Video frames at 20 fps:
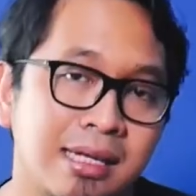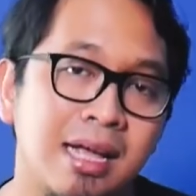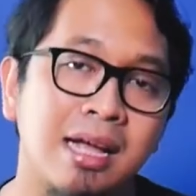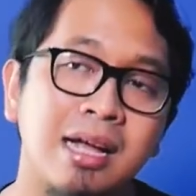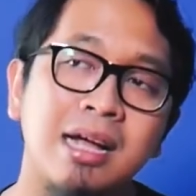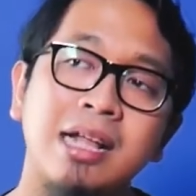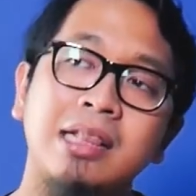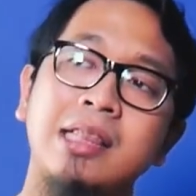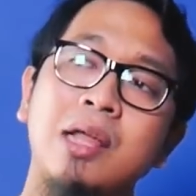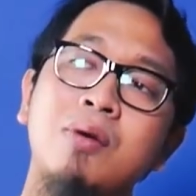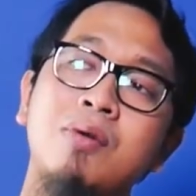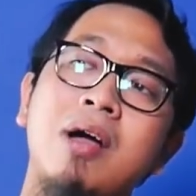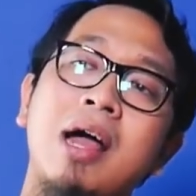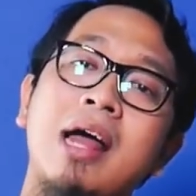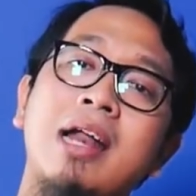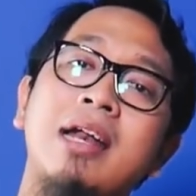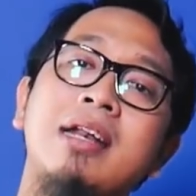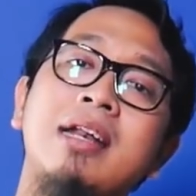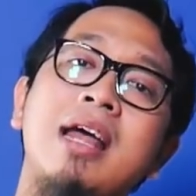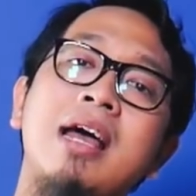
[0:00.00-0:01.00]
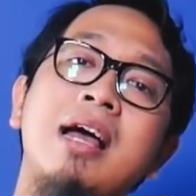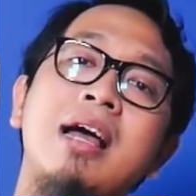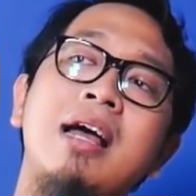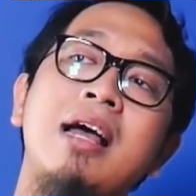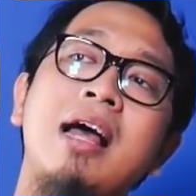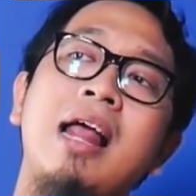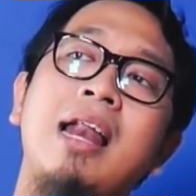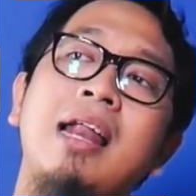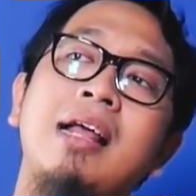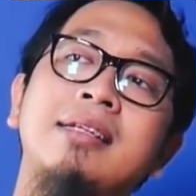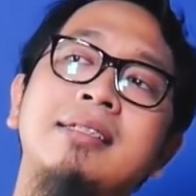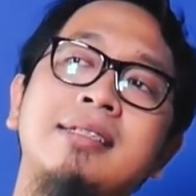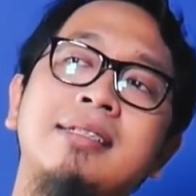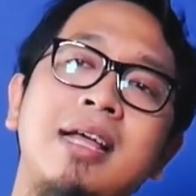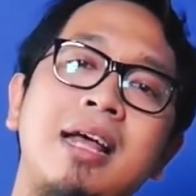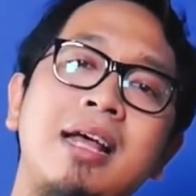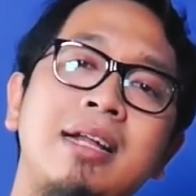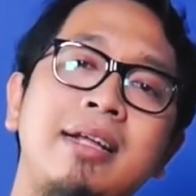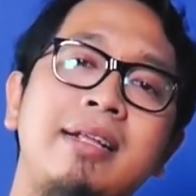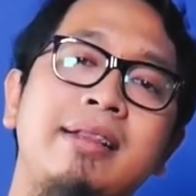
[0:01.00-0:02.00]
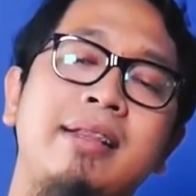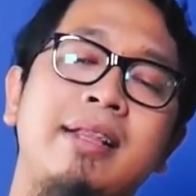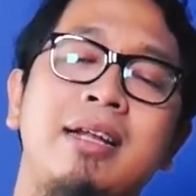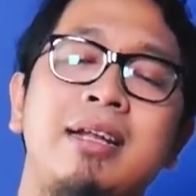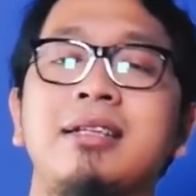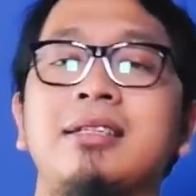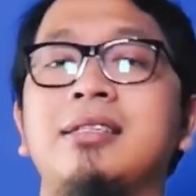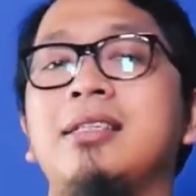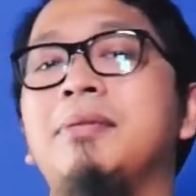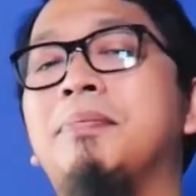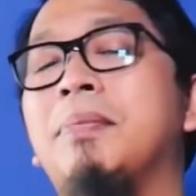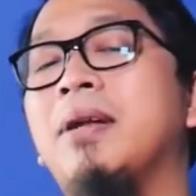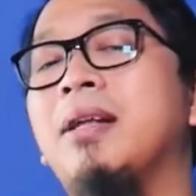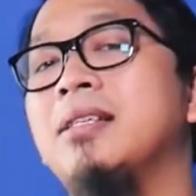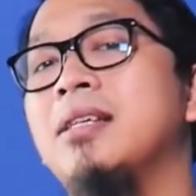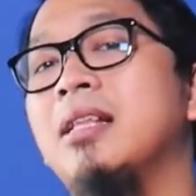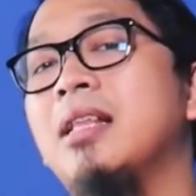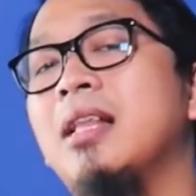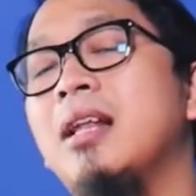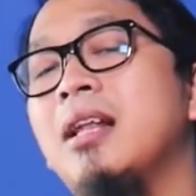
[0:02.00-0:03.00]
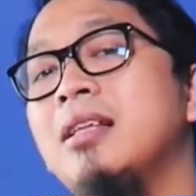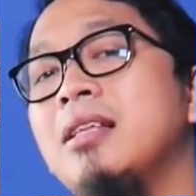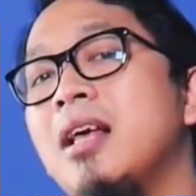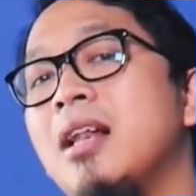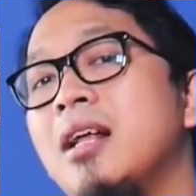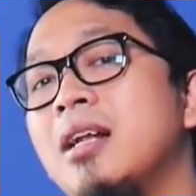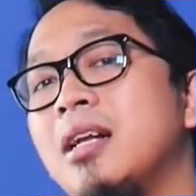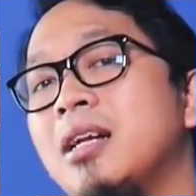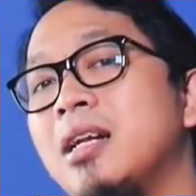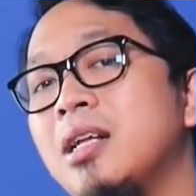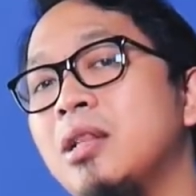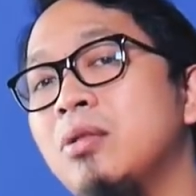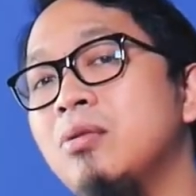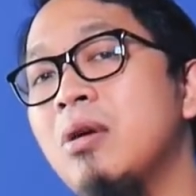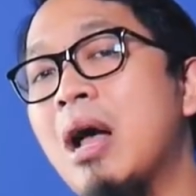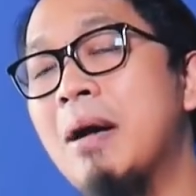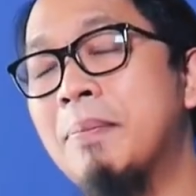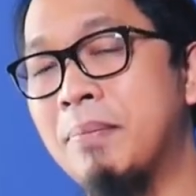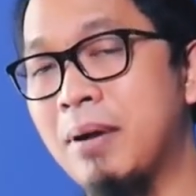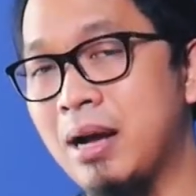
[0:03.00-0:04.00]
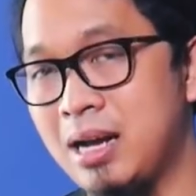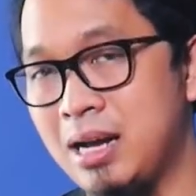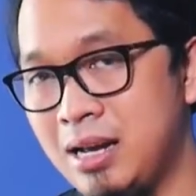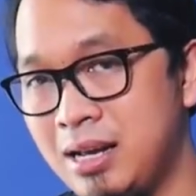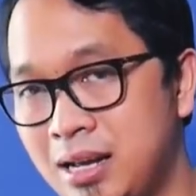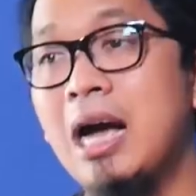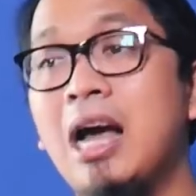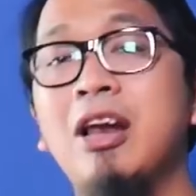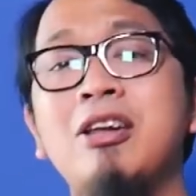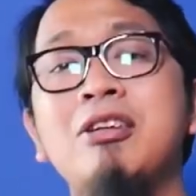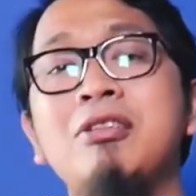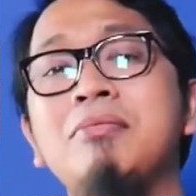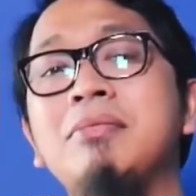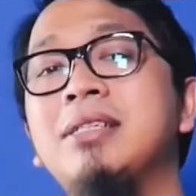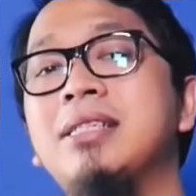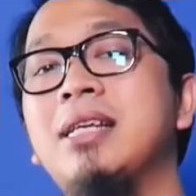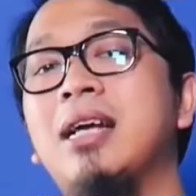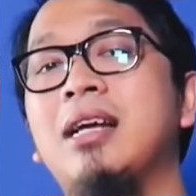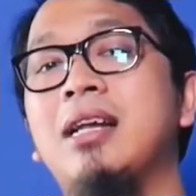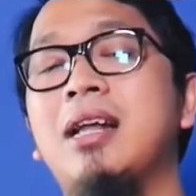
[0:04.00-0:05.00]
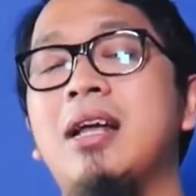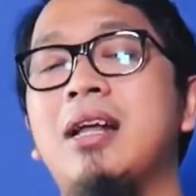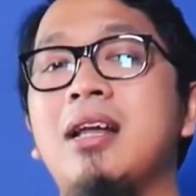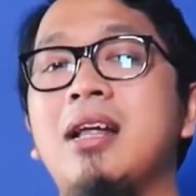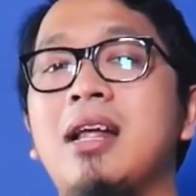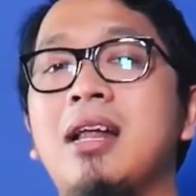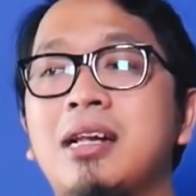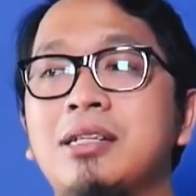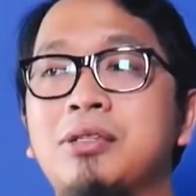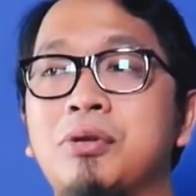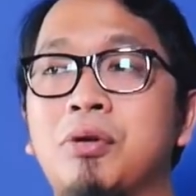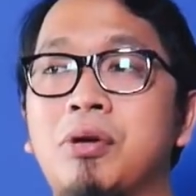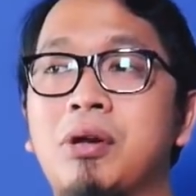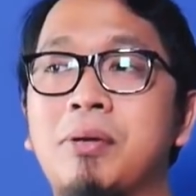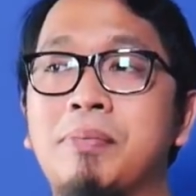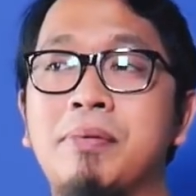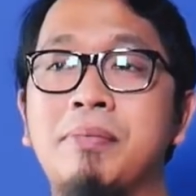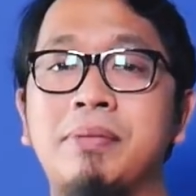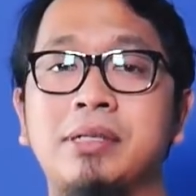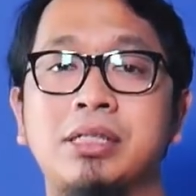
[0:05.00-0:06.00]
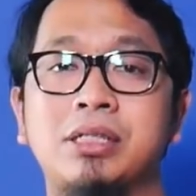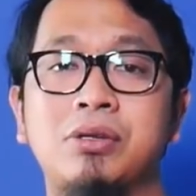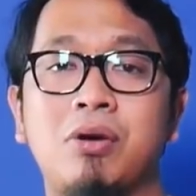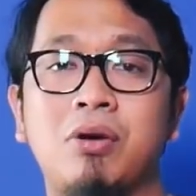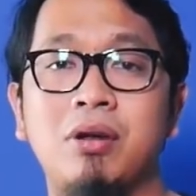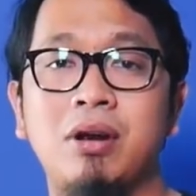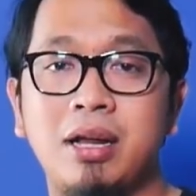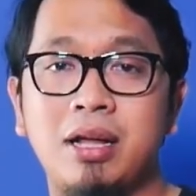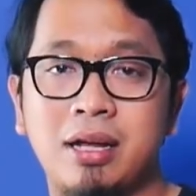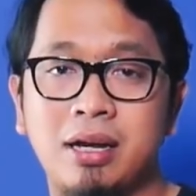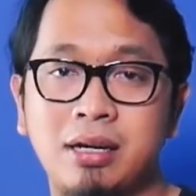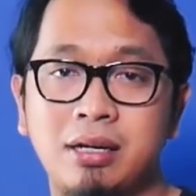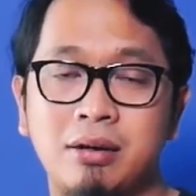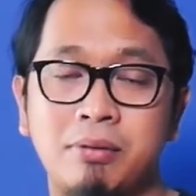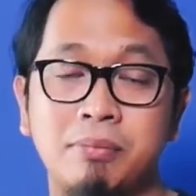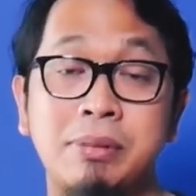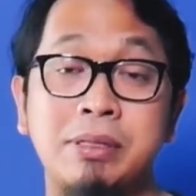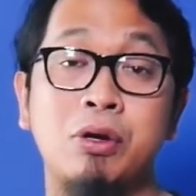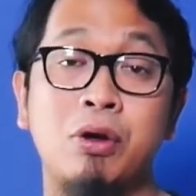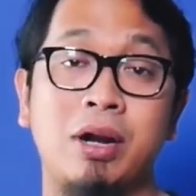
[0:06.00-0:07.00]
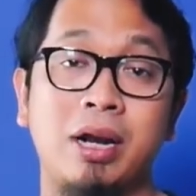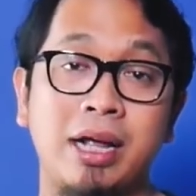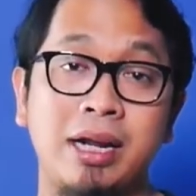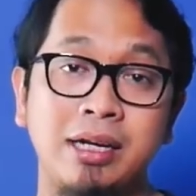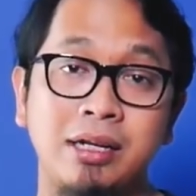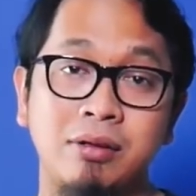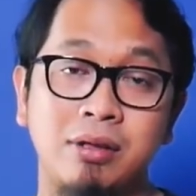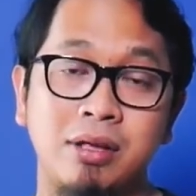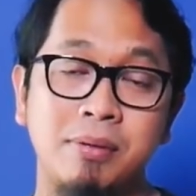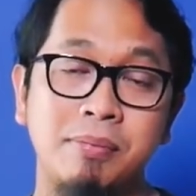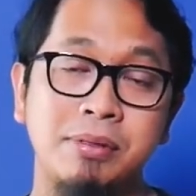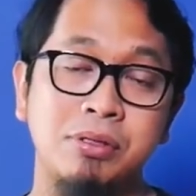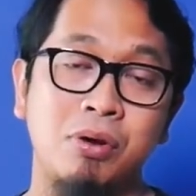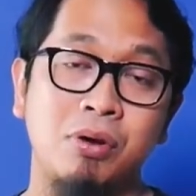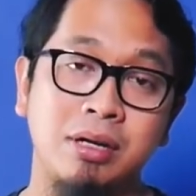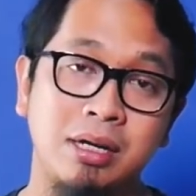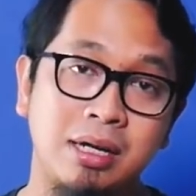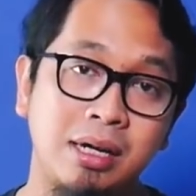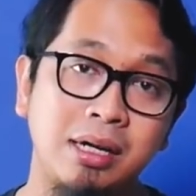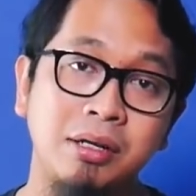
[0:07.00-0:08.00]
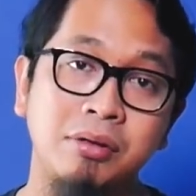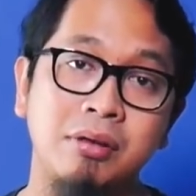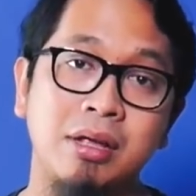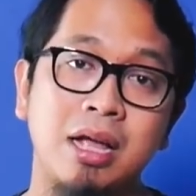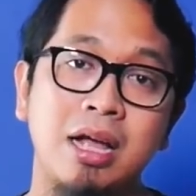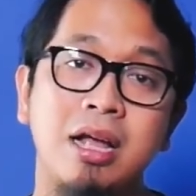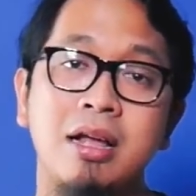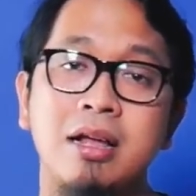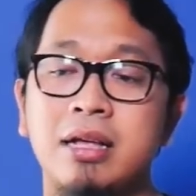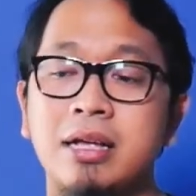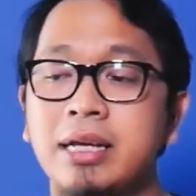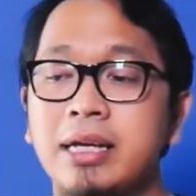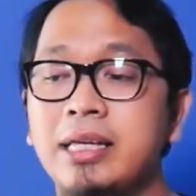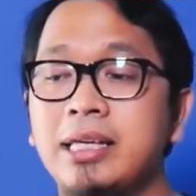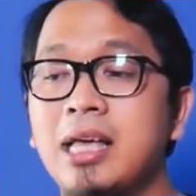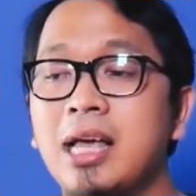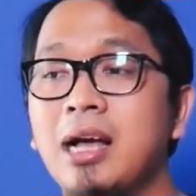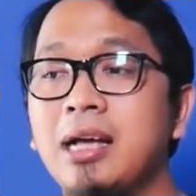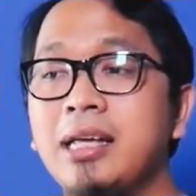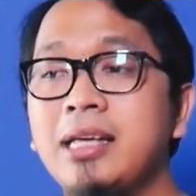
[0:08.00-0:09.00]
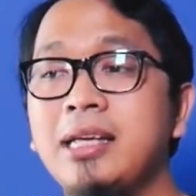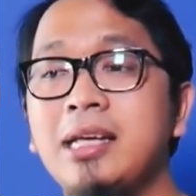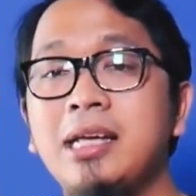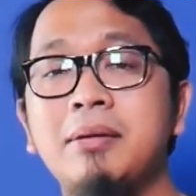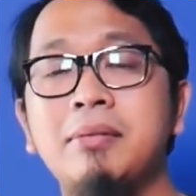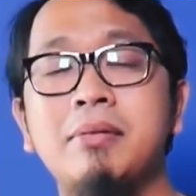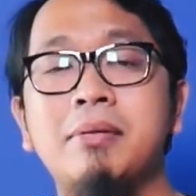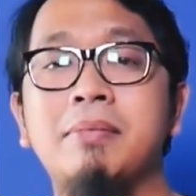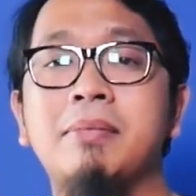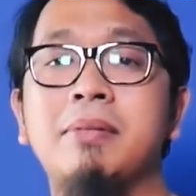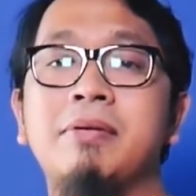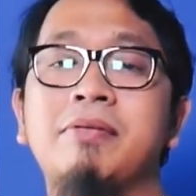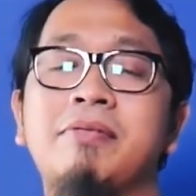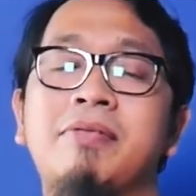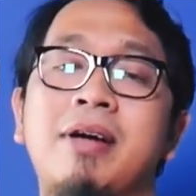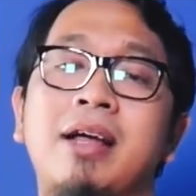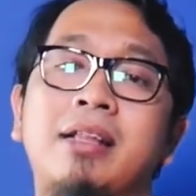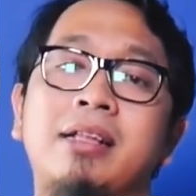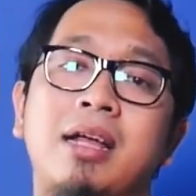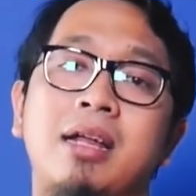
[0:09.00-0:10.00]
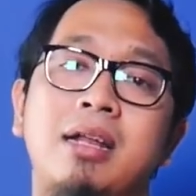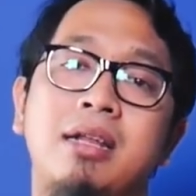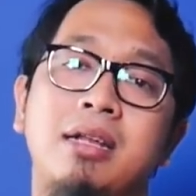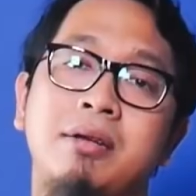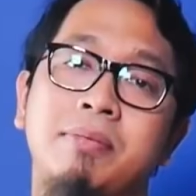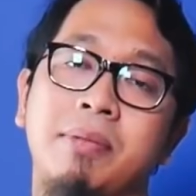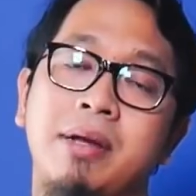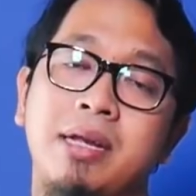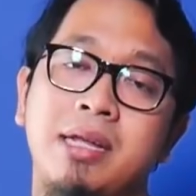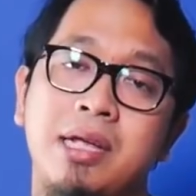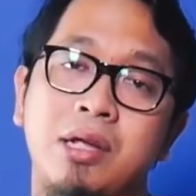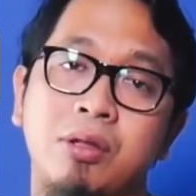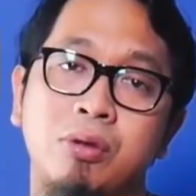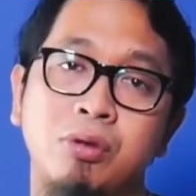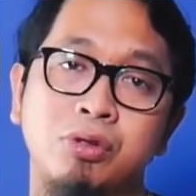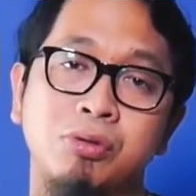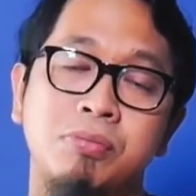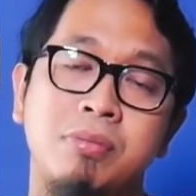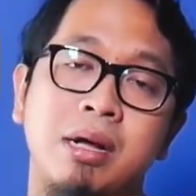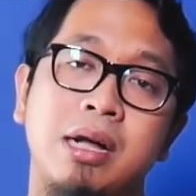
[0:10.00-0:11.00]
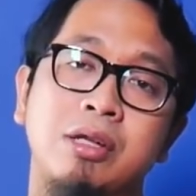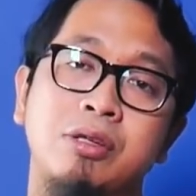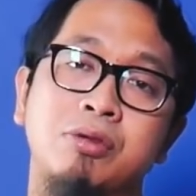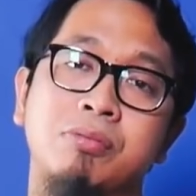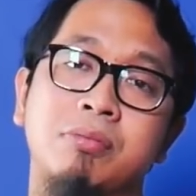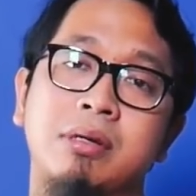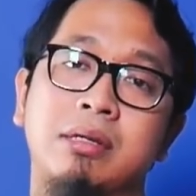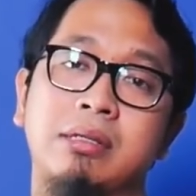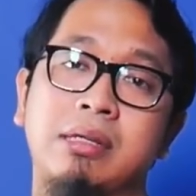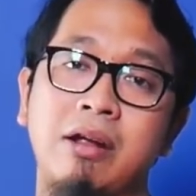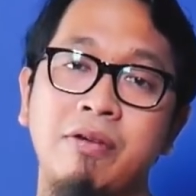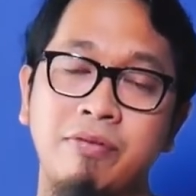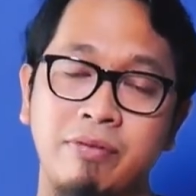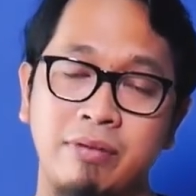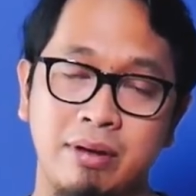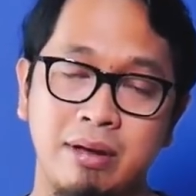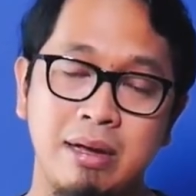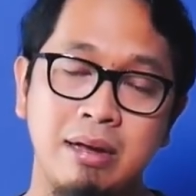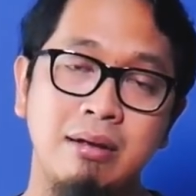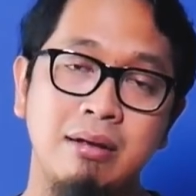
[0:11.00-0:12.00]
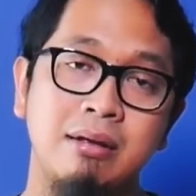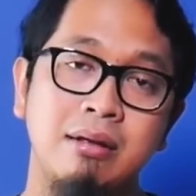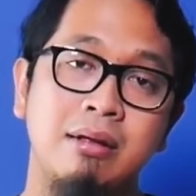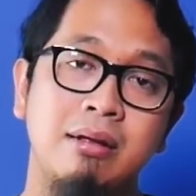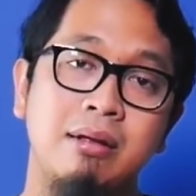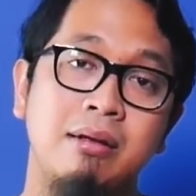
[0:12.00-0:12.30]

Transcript: Saya nggak tahu Anda alasan intensi pada saat Anda jalanin itu apa. Kalau misalkan Anda adalah seorang pebisnis owner, bis online gitu ya, bis owner gitu ya, yang ingin memanfaatkan media itu sebagai sumber traffic,